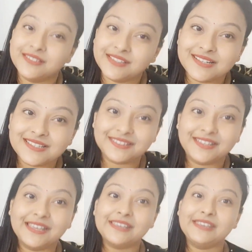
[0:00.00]
कर सकते
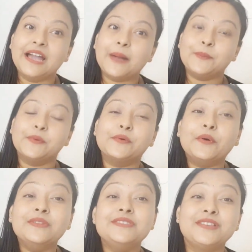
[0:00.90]
हैं कि आपको
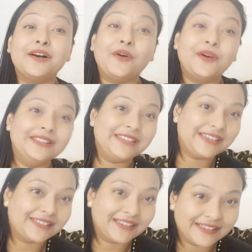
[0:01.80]
कौन सा हॉल
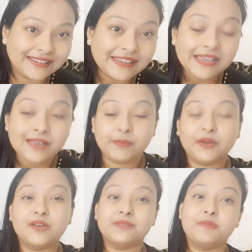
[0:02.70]
देखना है
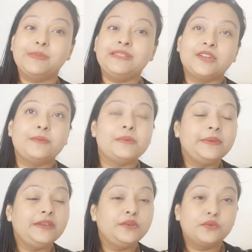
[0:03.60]
बिकॉज अब मिंत्रा में
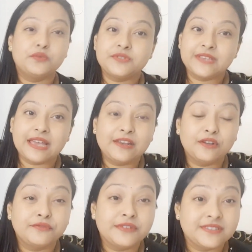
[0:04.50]
भी यूरोज से एंड
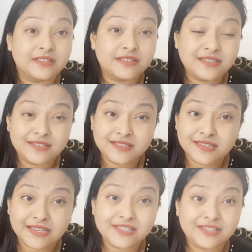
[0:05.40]
ऑफ सीजन
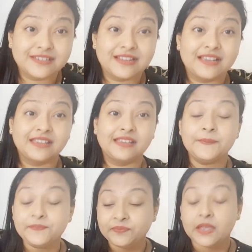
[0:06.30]
सेल चल रहा है
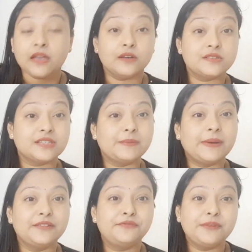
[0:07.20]
उसके
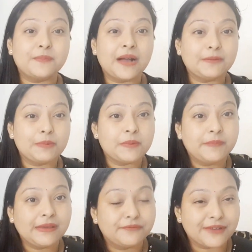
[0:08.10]
बाद फ्लिपकार्ट भी
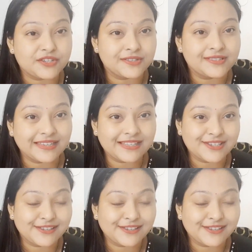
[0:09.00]
बिग फैशन सेल चल